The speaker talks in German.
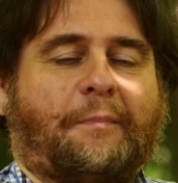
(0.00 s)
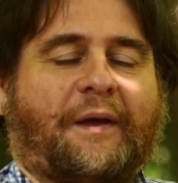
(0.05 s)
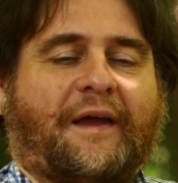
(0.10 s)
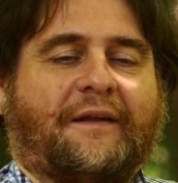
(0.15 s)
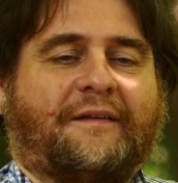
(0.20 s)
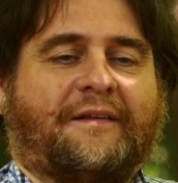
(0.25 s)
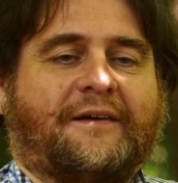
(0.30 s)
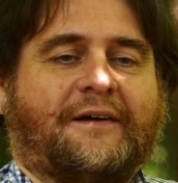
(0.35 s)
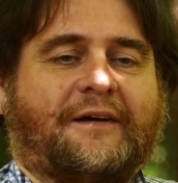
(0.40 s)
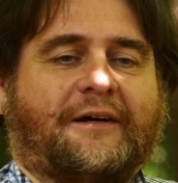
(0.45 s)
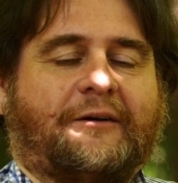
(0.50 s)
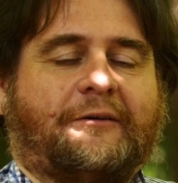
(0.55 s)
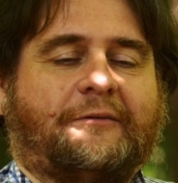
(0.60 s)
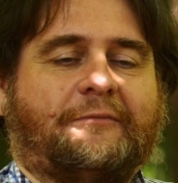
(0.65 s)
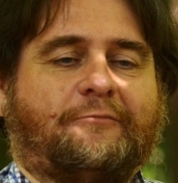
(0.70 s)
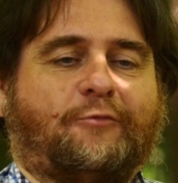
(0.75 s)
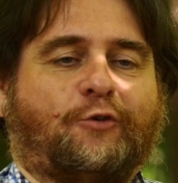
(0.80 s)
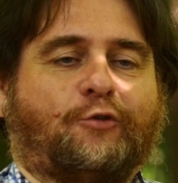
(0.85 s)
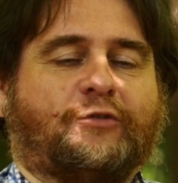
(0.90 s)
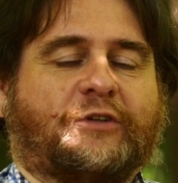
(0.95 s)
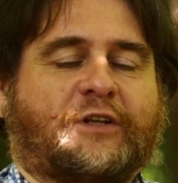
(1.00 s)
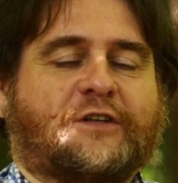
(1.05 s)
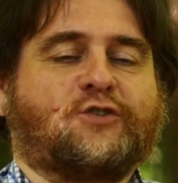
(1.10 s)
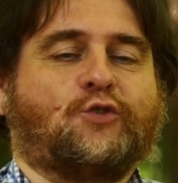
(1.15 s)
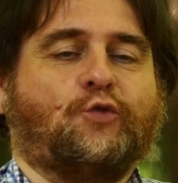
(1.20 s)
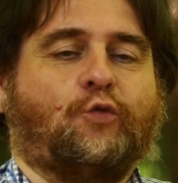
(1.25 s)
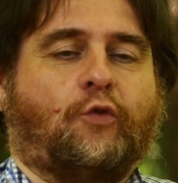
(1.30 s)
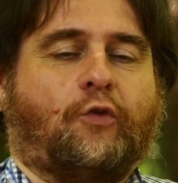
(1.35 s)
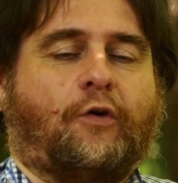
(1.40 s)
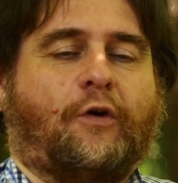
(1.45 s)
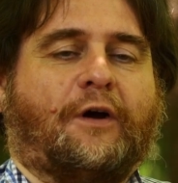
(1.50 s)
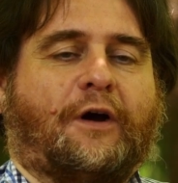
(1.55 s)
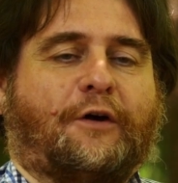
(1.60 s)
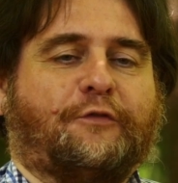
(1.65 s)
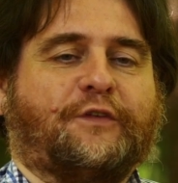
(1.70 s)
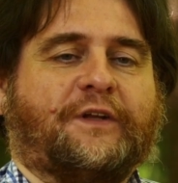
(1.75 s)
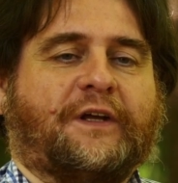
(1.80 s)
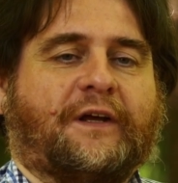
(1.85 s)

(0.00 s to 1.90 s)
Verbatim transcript: Bei der Untersuchung auf